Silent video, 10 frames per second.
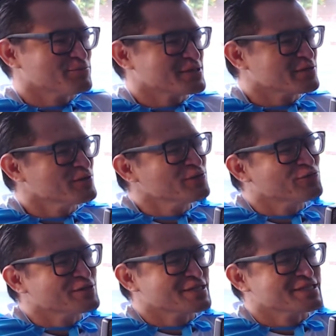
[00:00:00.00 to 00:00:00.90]
porque quando
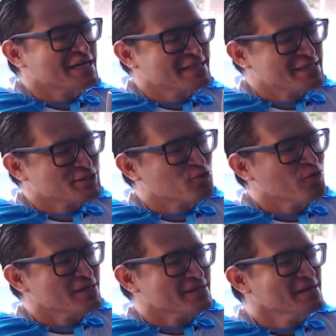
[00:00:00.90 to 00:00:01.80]
você sai da
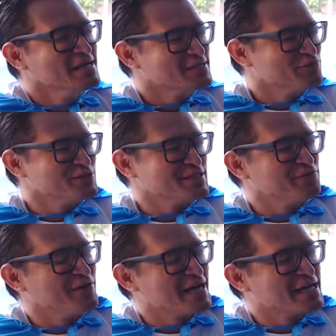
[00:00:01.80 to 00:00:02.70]
escola, que você
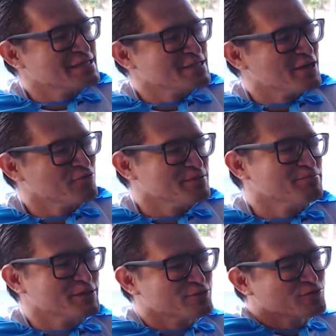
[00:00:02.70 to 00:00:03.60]
vai arranjar o
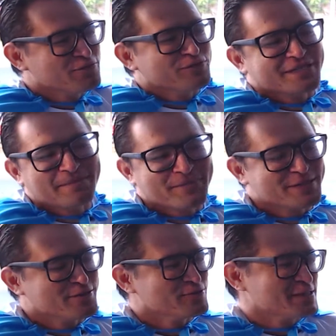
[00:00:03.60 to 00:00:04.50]
emprego que você
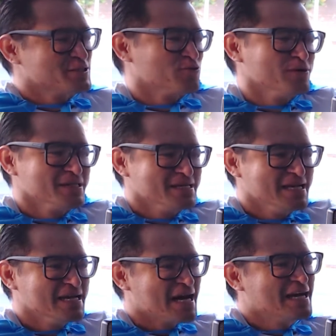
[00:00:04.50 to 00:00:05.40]
aprendeu na escola,
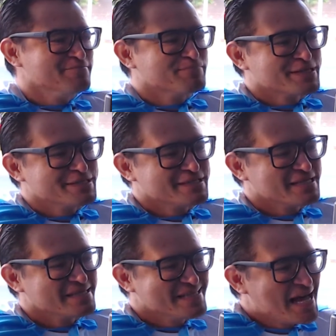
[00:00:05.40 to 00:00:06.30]
a
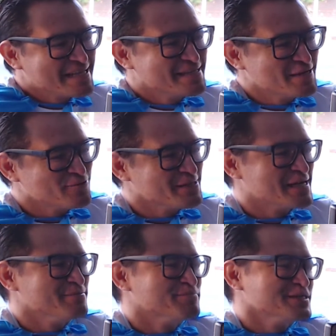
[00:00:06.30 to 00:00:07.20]
empresa lá dentro da
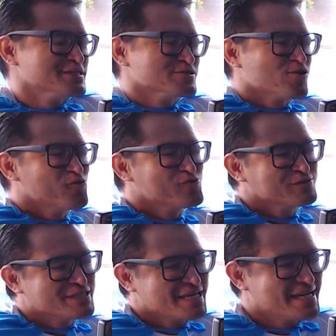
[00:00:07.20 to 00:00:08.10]
empresa não
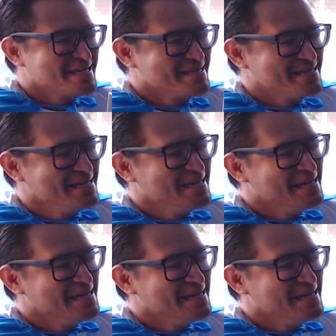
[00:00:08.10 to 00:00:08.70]
consegue,